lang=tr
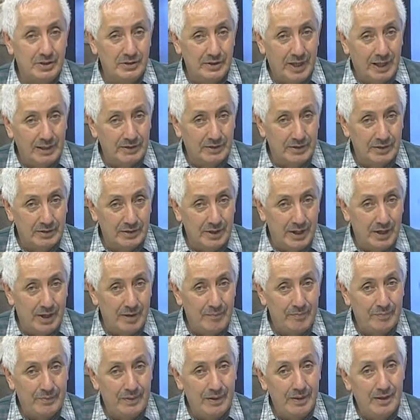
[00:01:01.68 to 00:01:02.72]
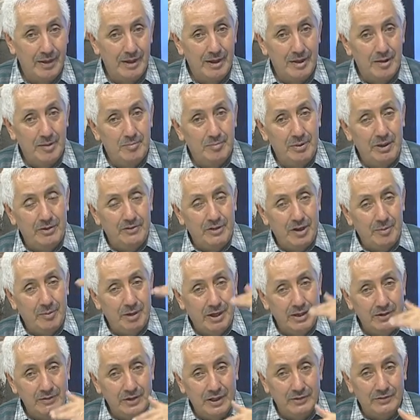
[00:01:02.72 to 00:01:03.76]
altında, bir
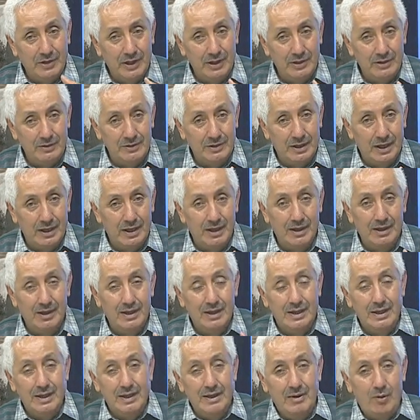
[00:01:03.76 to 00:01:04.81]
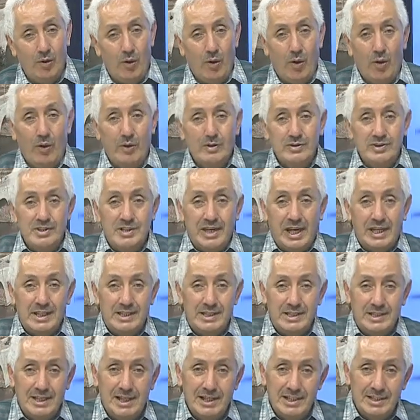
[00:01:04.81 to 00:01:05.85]
tepenin eteğinde, o
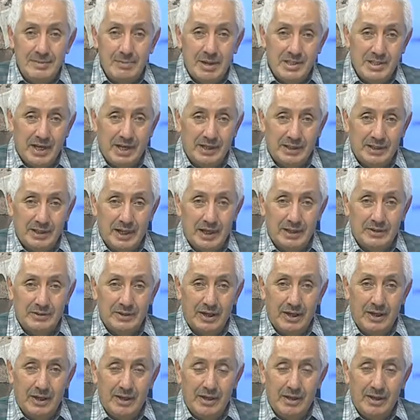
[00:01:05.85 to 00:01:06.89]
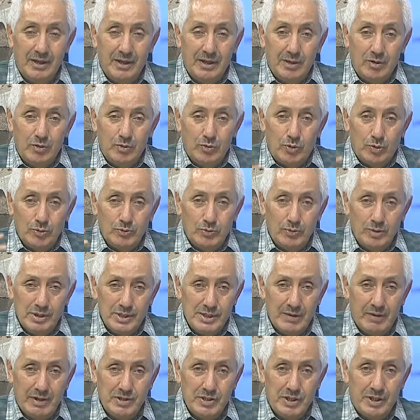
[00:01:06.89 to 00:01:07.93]
sessiz mezarlarda Kurtuluş
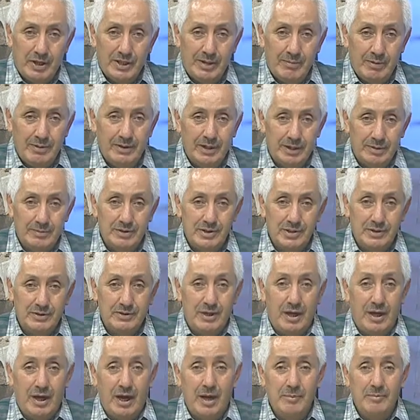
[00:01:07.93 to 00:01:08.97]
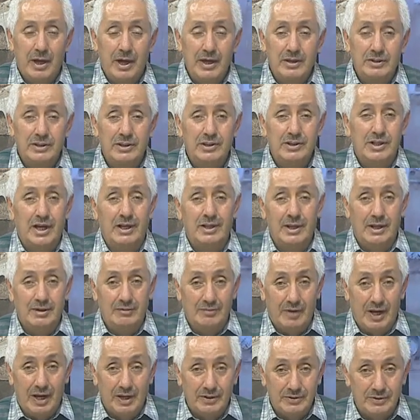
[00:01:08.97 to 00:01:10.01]
Savaşı kahramanlarımızın apayrı hikayeleri
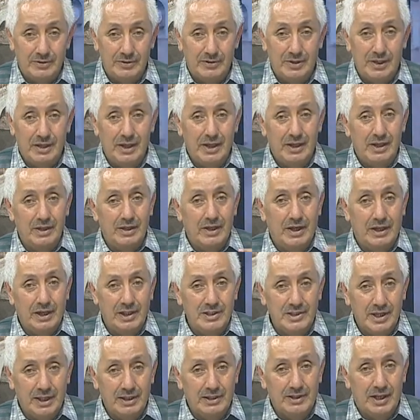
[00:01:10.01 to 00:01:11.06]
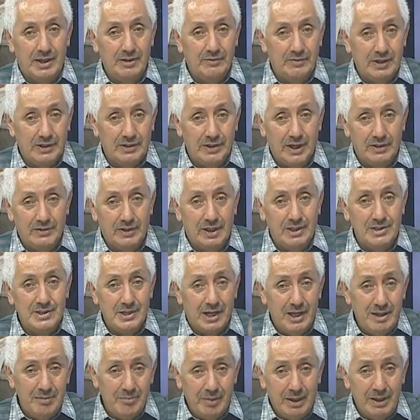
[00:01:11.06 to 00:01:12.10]
vardır. Kanisal'da, Fekede,
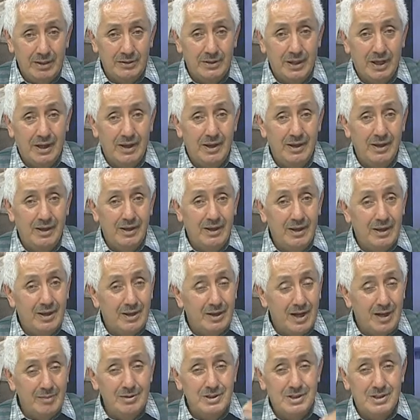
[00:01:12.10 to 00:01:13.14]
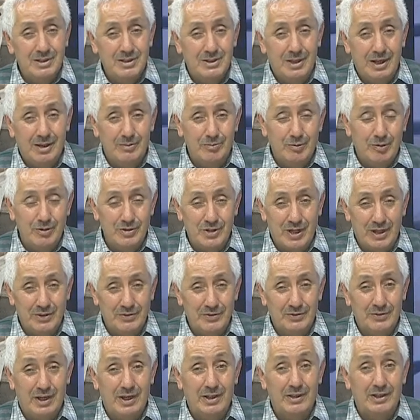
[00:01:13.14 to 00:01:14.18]
Sayınbeyli'de, Kamışlı'da,
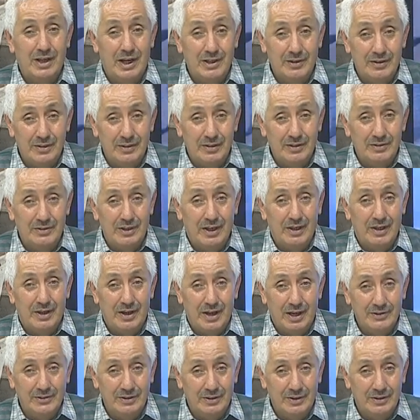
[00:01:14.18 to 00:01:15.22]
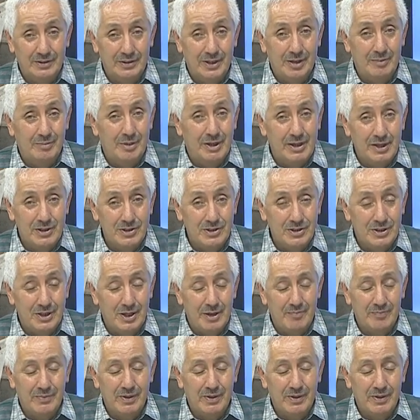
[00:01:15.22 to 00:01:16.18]
Pozantı'da, Kadirli'de, Andırın'da, Maraş'ta.